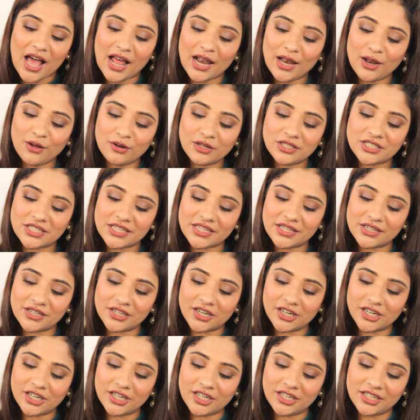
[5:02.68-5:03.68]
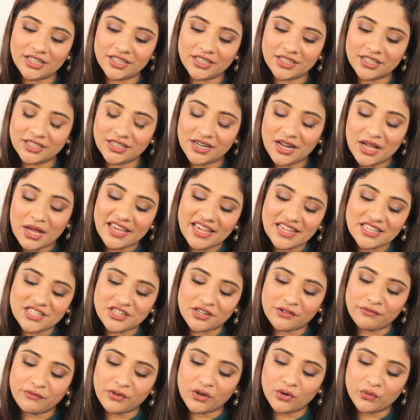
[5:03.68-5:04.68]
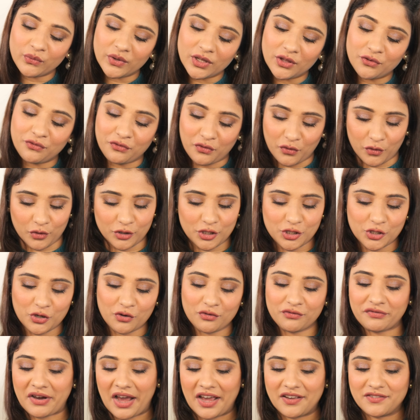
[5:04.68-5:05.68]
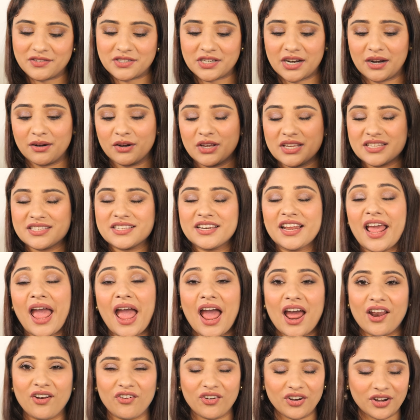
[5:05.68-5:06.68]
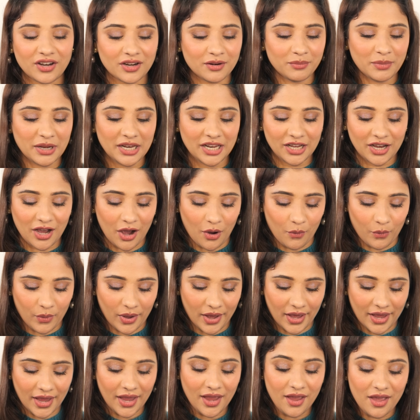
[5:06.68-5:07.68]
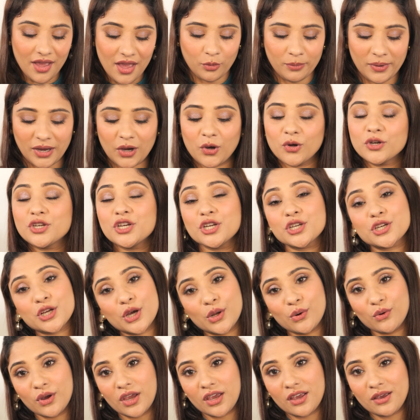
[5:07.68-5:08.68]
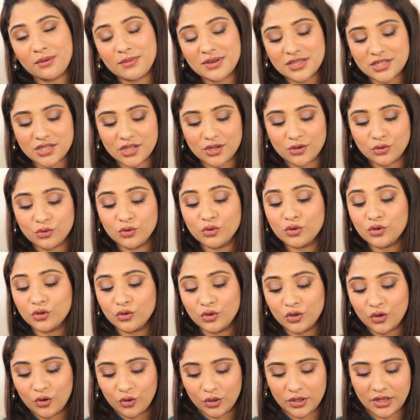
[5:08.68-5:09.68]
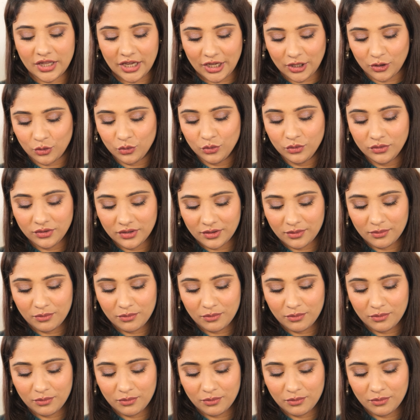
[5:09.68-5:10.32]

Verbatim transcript: हेलो डियर प्लीज रिव्यू विद फोटो फाइव स्टार इसमें हैंड रिटन में लिखा हुआ है तो मैं कोशिश करूंगी कि मैं जरूर उनको दे दूँ